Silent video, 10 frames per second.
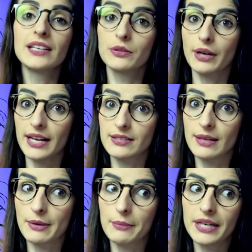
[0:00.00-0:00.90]
No caso da
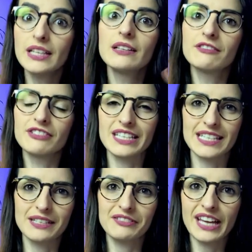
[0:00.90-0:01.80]
minha mãe,
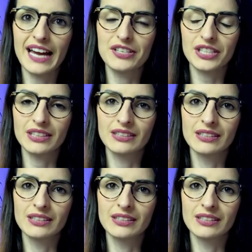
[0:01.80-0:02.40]
fazer a viagem.